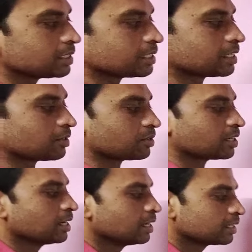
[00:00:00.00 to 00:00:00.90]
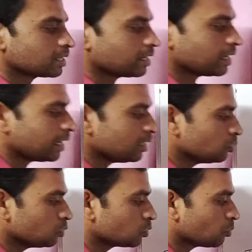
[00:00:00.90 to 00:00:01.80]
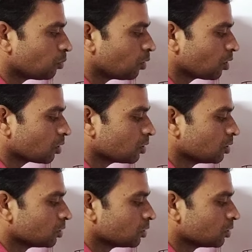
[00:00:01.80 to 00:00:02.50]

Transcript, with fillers: চেষ্টা করে তাহলে এই দুটো বল